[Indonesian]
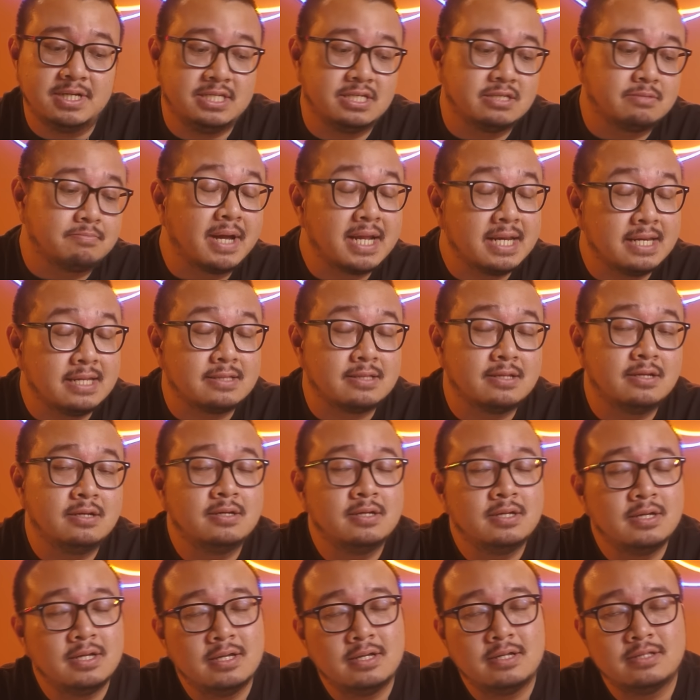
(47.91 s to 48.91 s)
budget minded
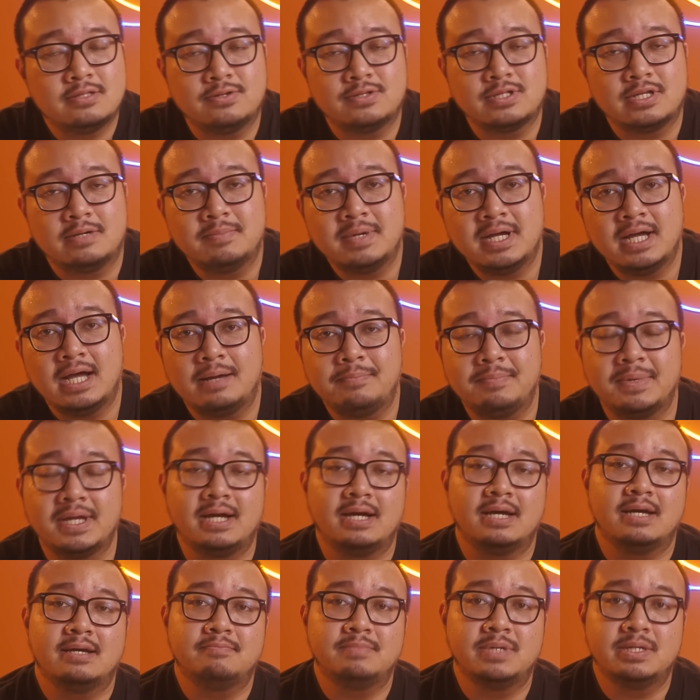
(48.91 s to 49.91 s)
terutama apa yang
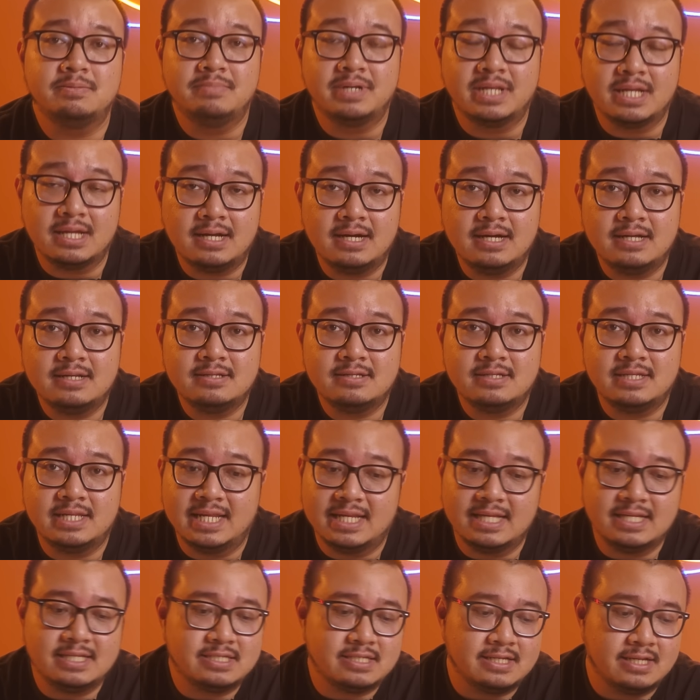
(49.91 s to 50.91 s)
ayam berikan
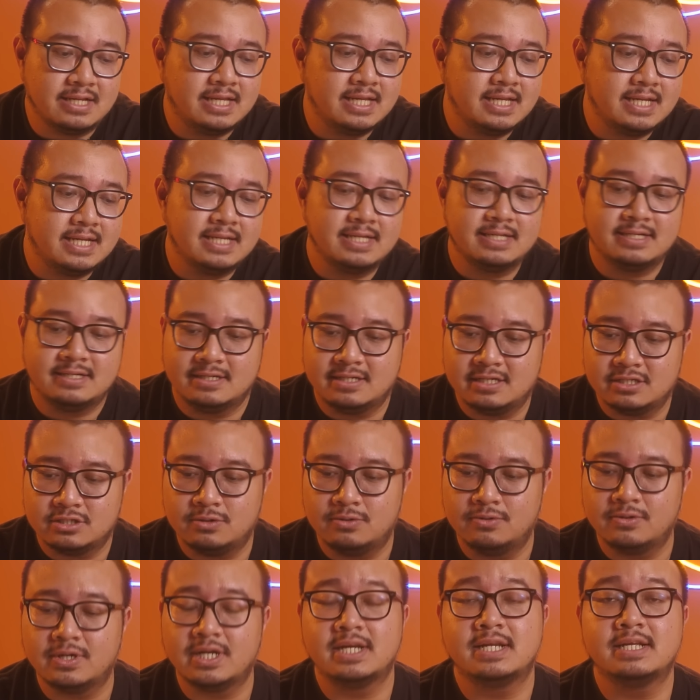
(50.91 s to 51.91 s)
dari segi
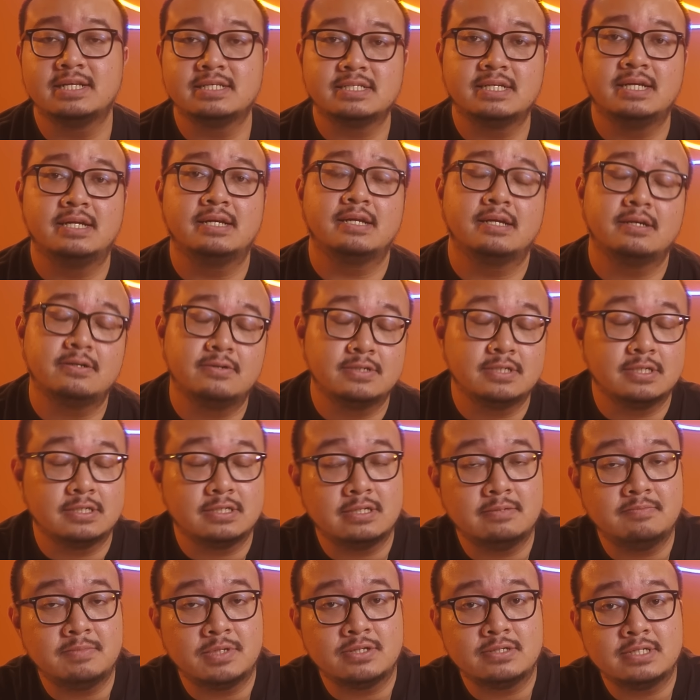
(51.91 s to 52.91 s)
keseluruhan ya secara
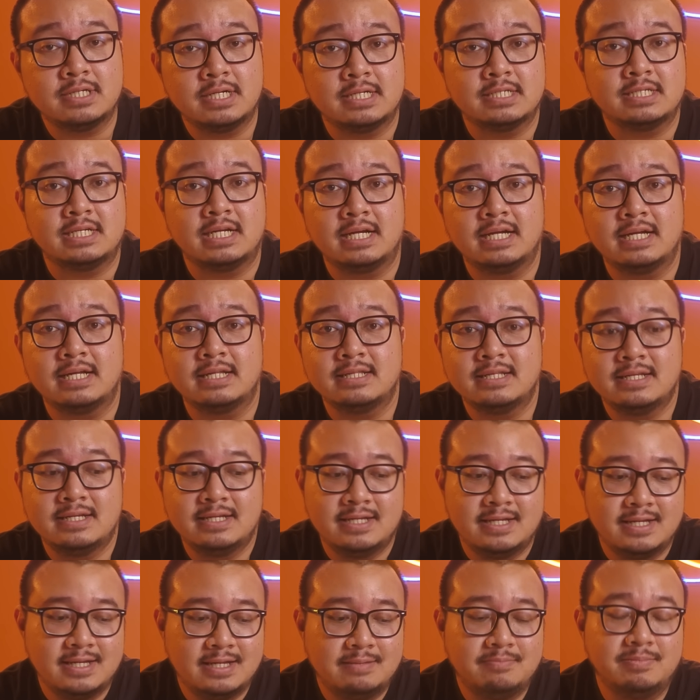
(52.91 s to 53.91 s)
ekosistem itu sangat-sangat
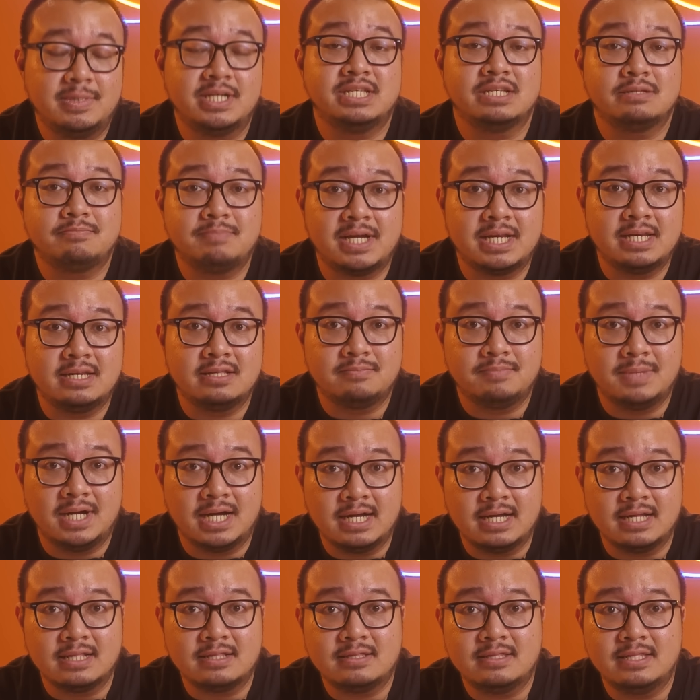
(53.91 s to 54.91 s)
budget minded
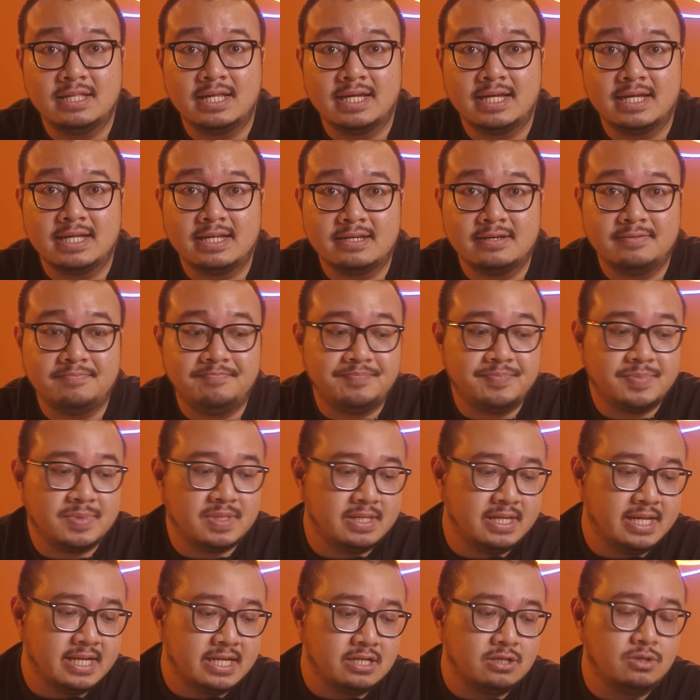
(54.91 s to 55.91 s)
banget dan
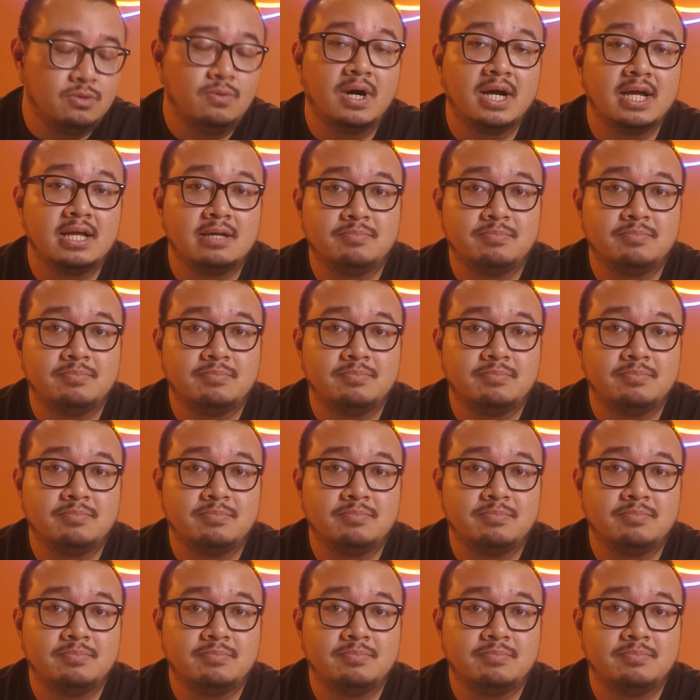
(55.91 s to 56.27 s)
dari dua